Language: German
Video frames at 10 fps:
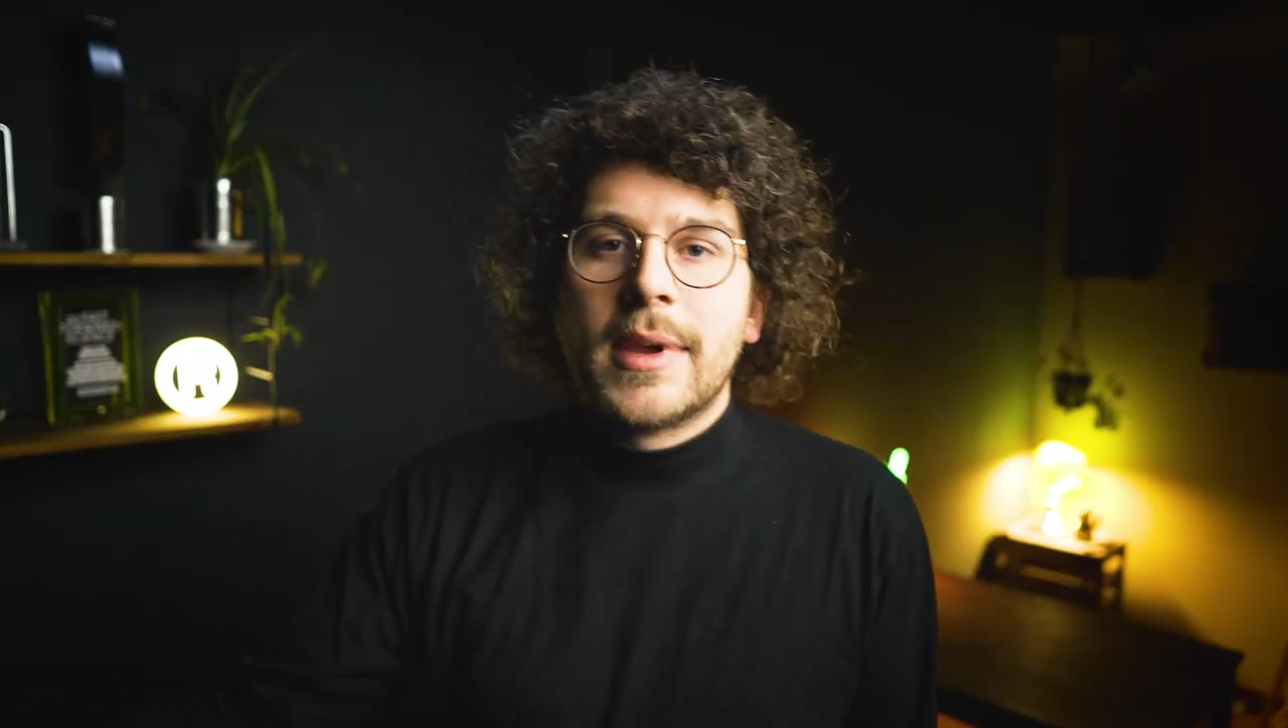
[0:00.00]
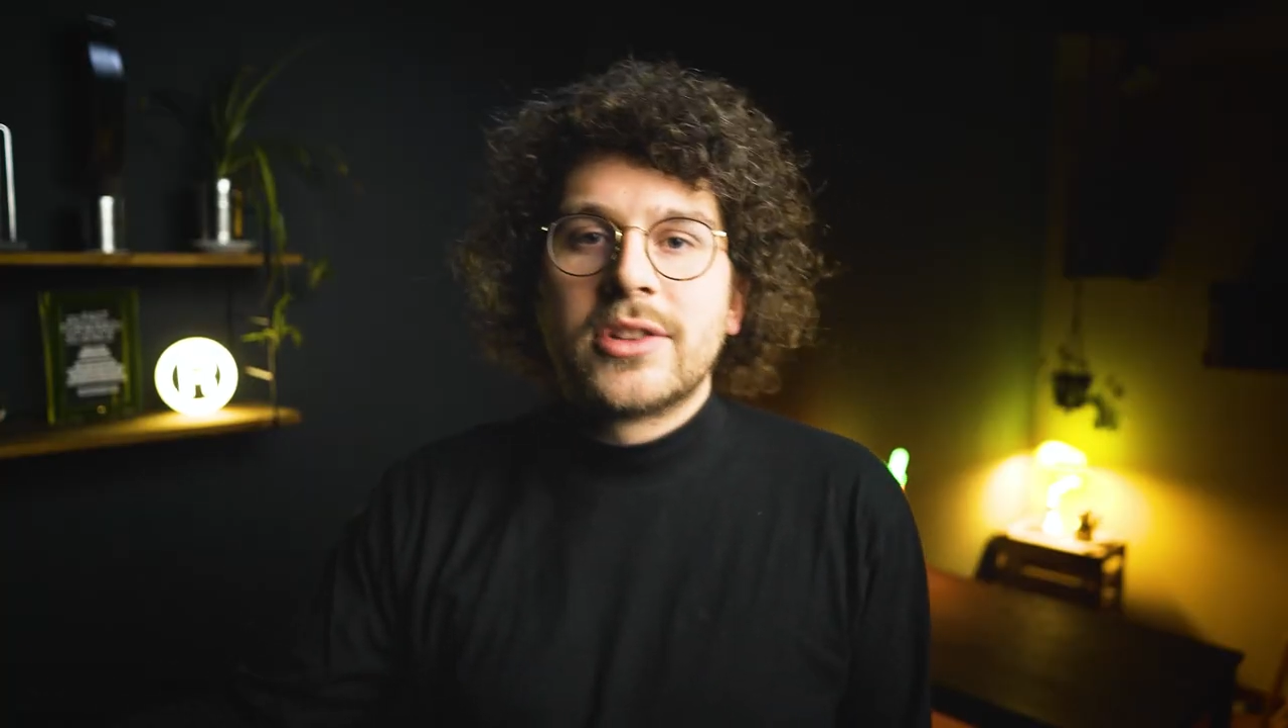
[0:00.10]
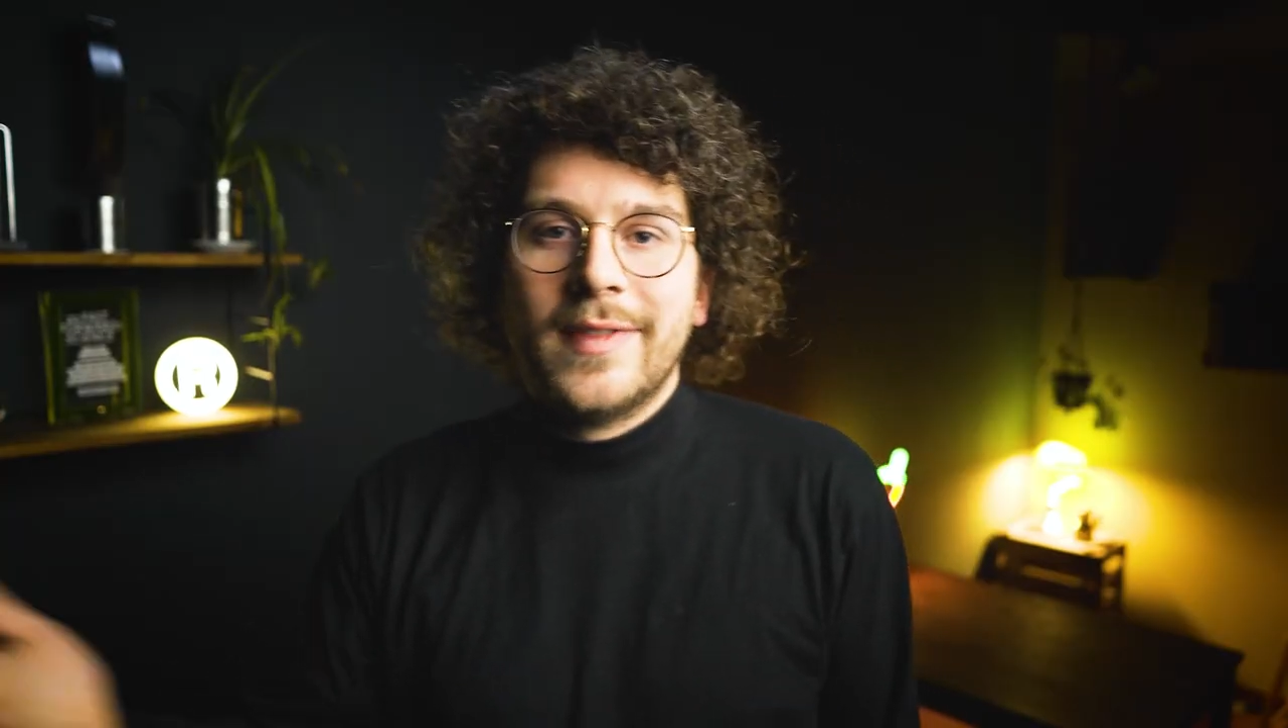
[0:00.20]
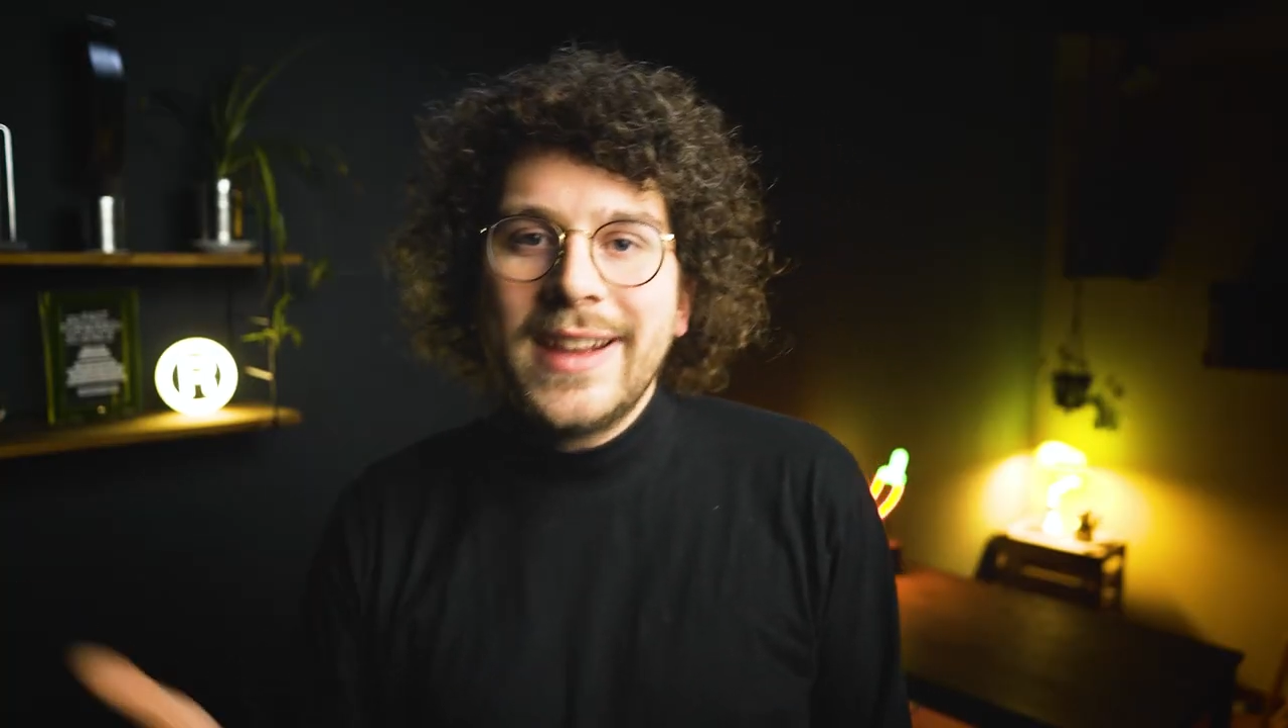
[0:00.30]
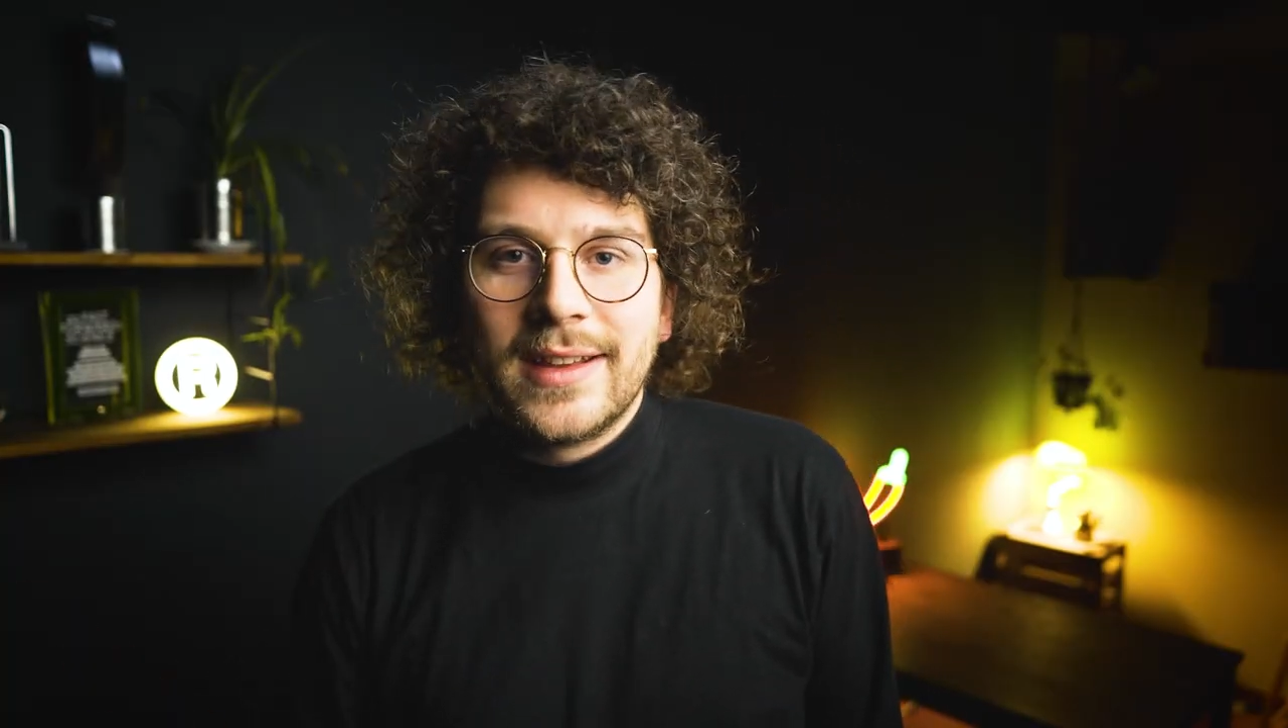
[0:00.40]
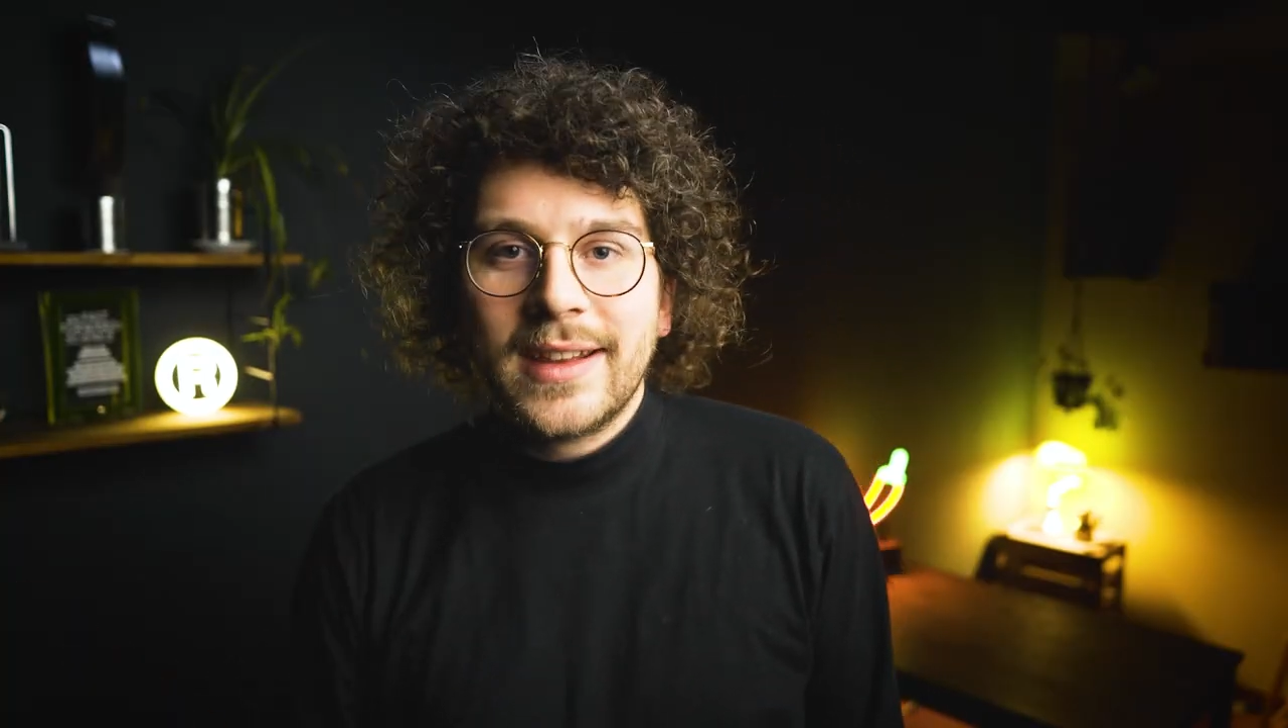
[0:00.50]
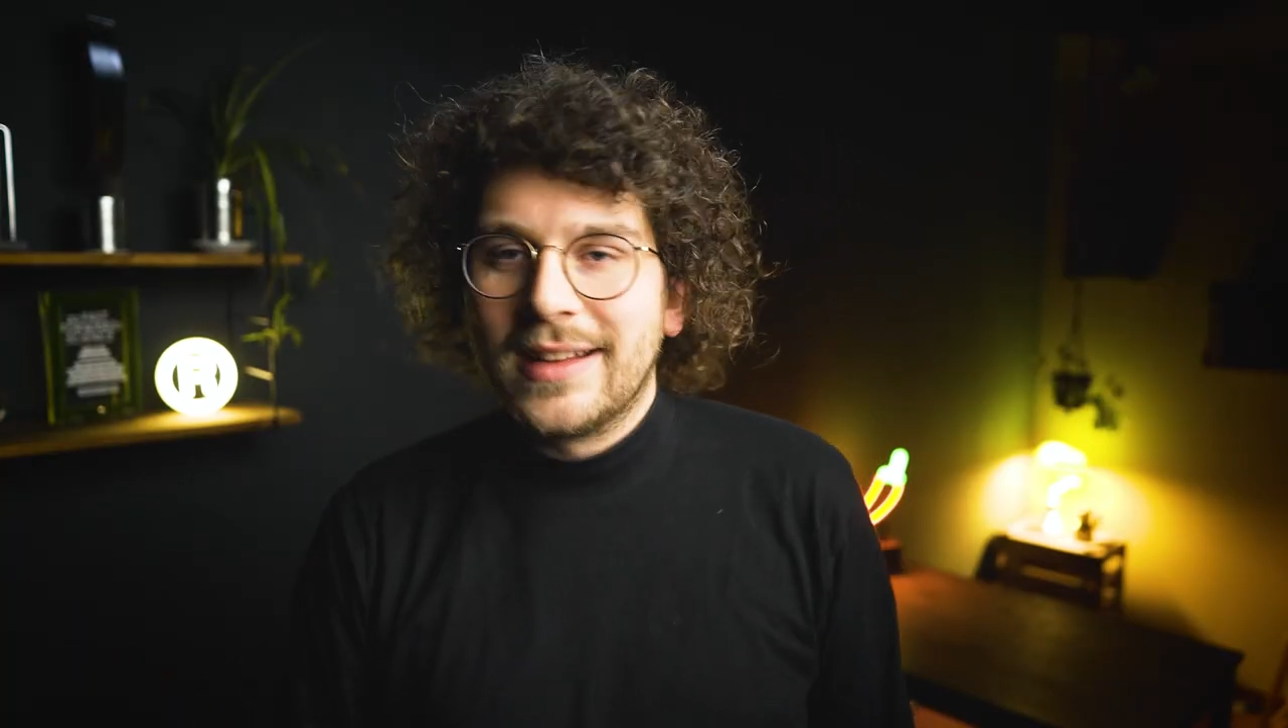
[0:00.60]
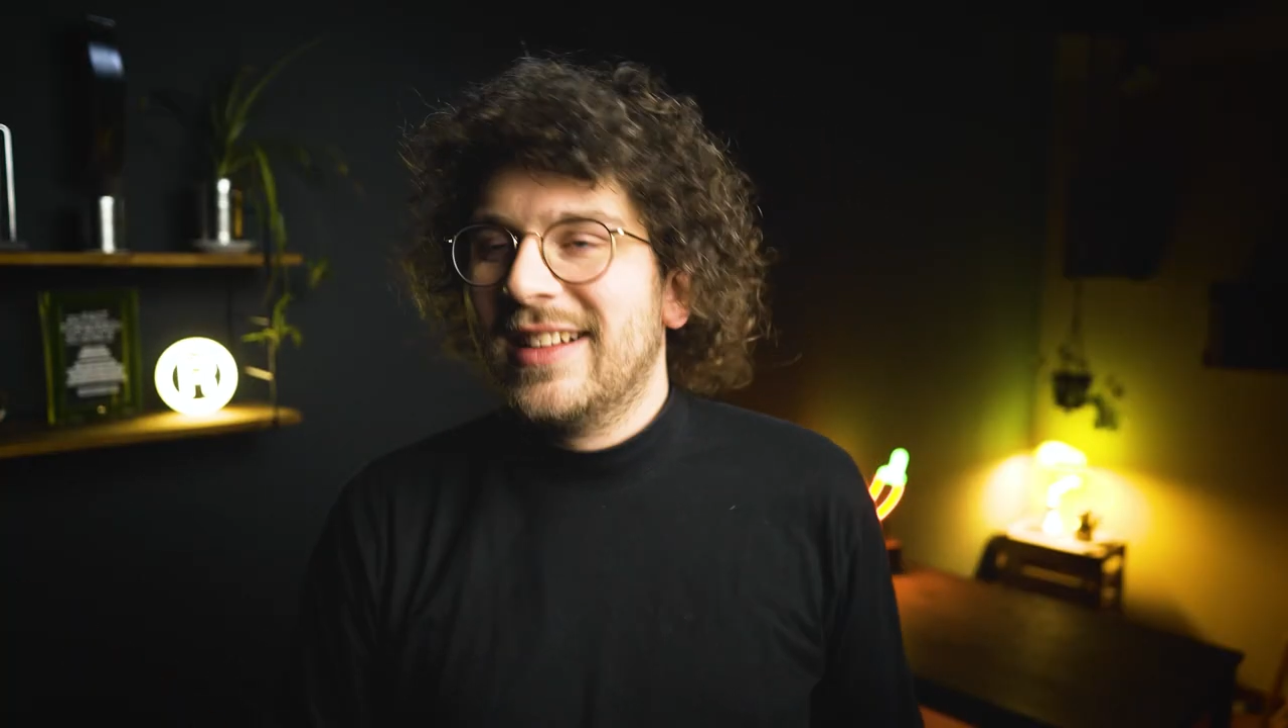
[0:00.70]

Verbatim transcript: den Menschen wichtig,